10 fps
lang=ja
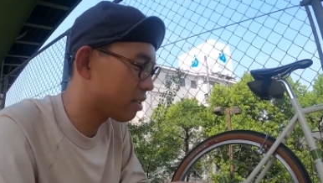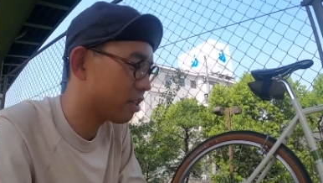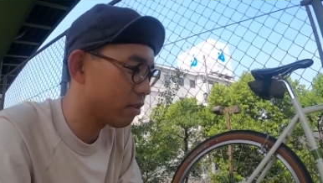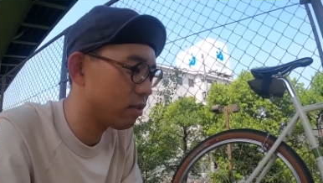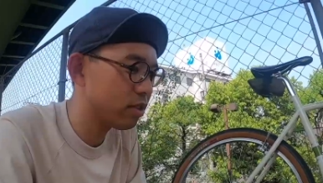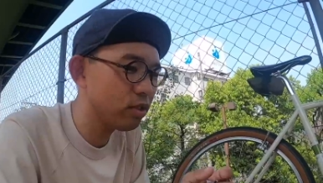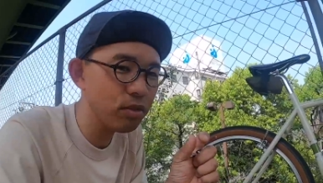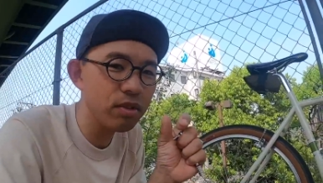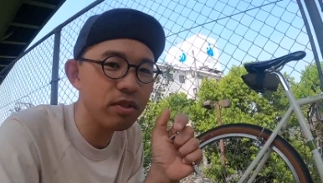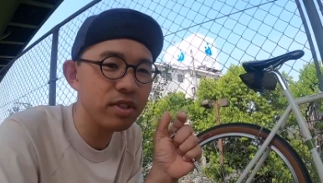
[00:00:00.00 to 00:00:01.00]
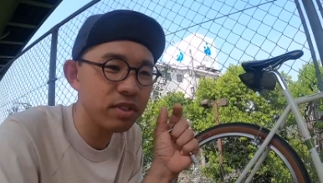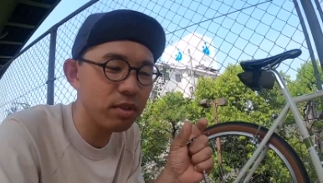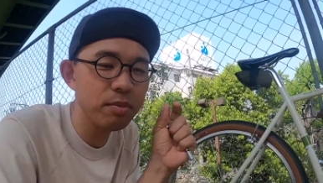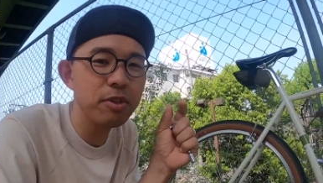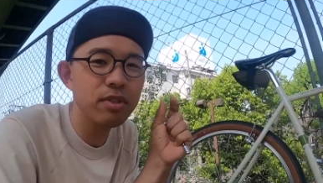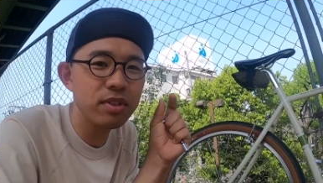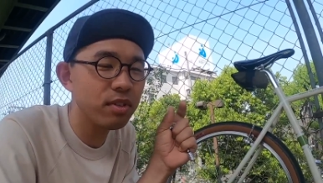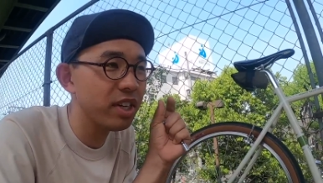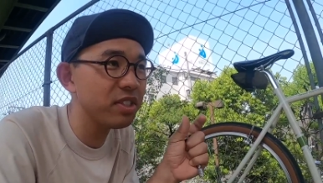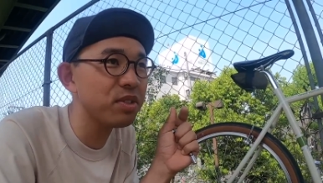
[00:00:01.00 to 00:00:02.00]
んですけどちょっとこれも
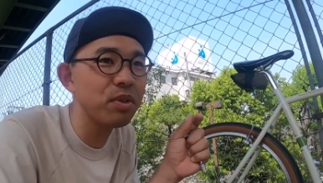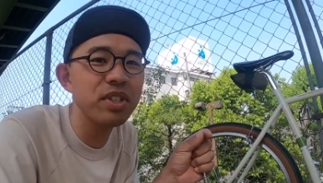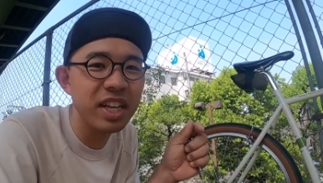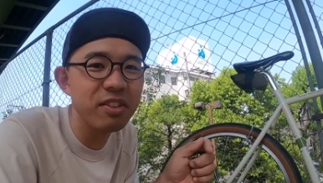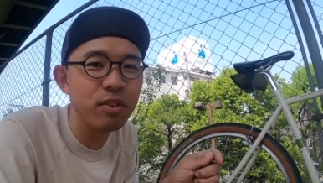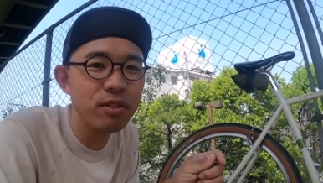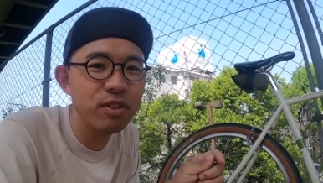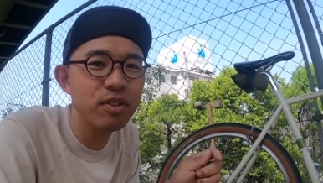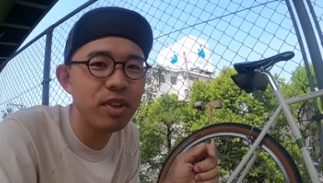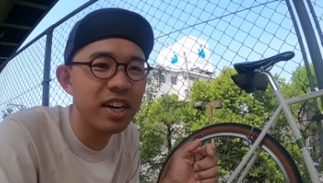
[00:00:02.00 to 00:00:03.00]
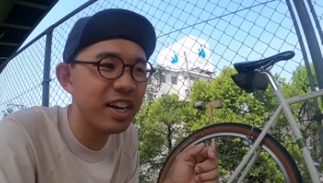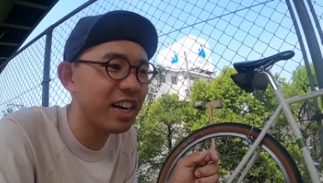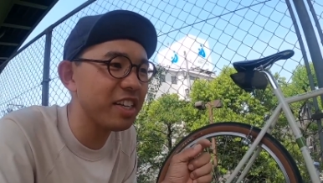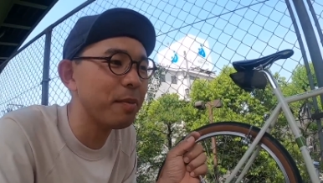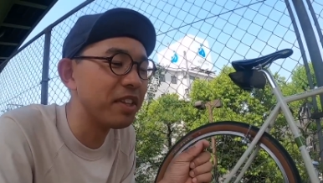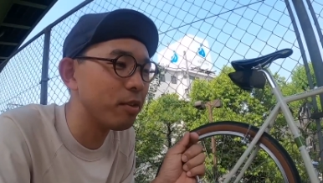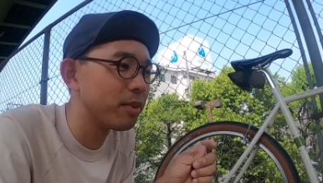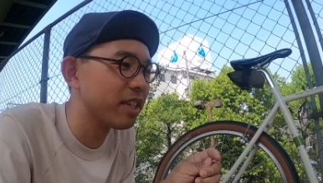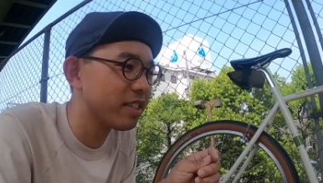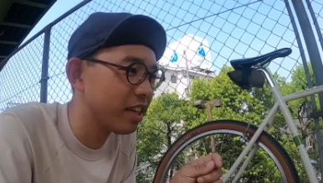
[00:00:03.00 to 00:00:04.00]
それがすごいなというのは改めて
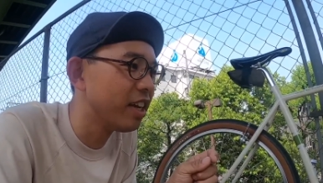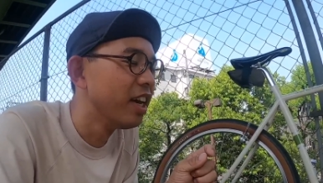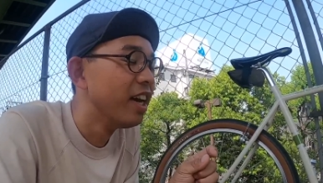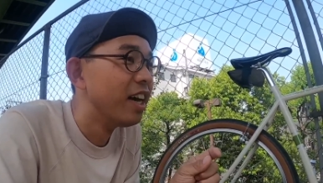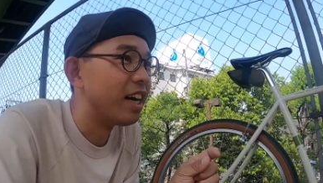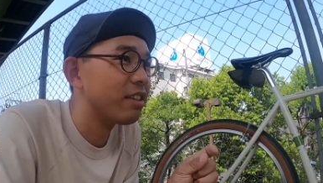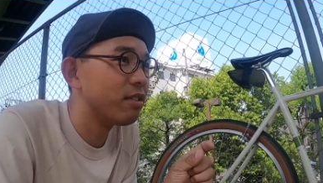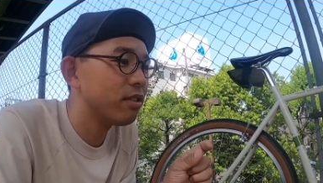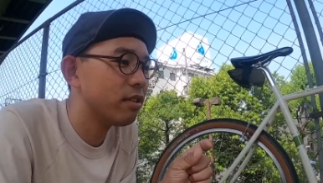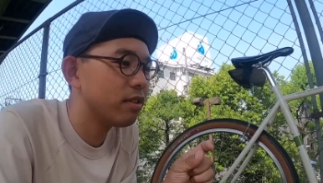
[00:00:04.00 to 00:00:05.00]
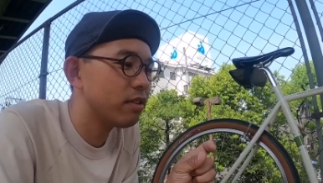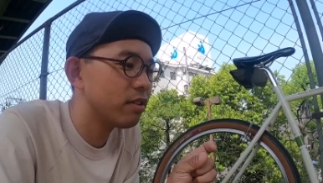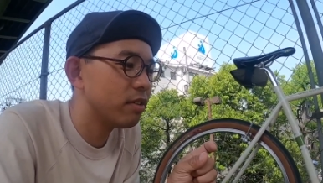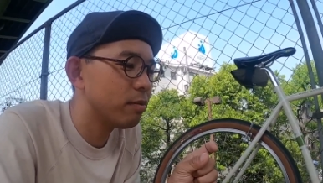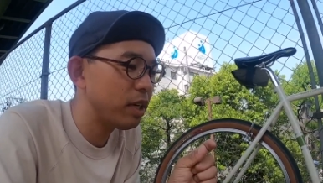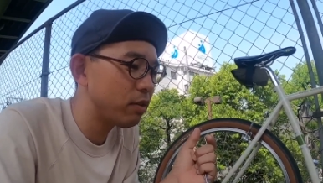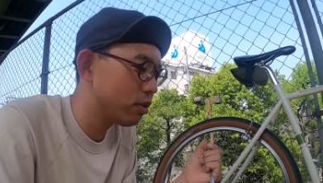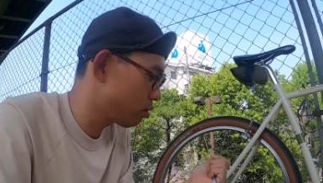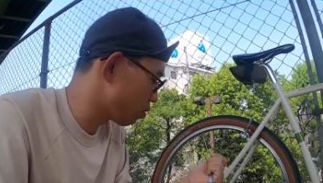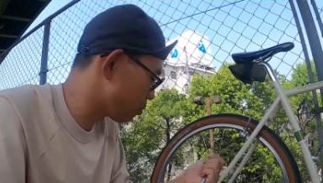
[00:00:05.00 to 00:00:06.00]
思ったですねあのー、
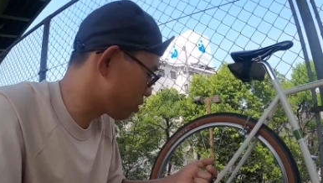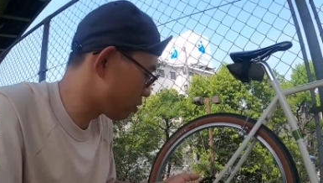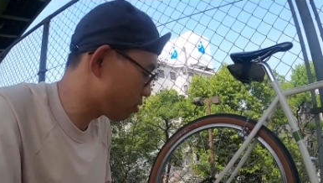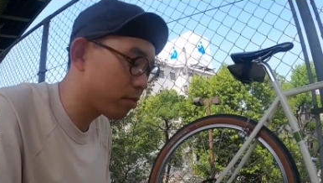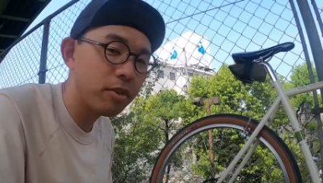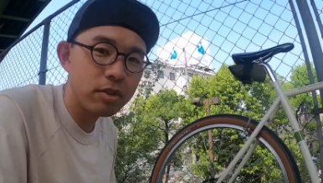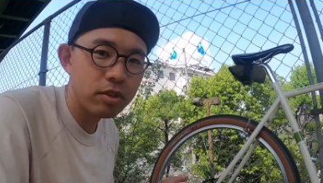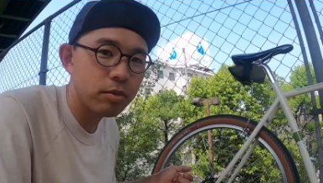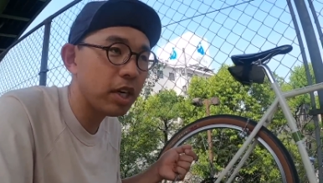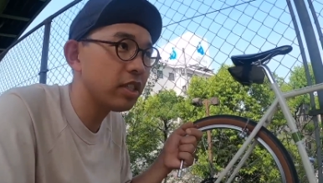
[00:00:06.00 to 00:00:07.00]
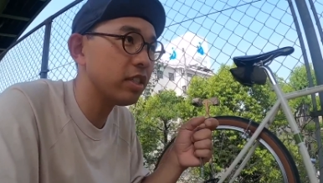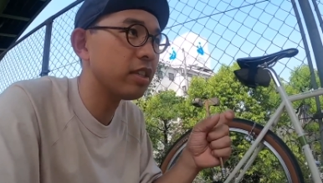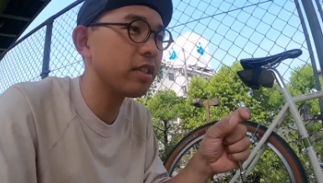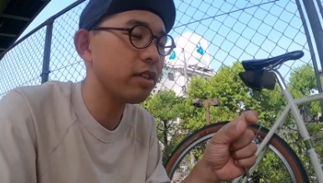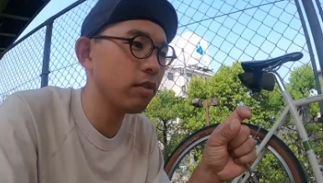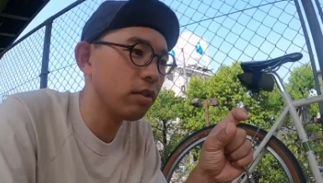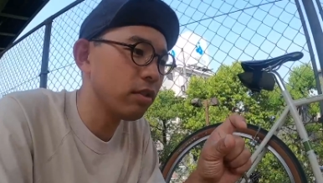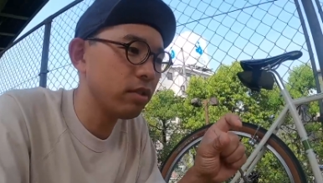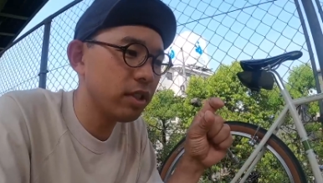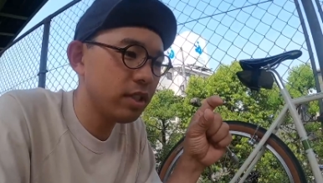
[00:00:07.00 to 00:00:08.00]
マイクロシフトももちろんこれも素晴らしいんですけど
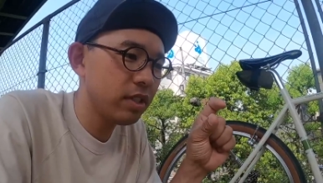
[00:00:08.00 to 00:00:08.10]
その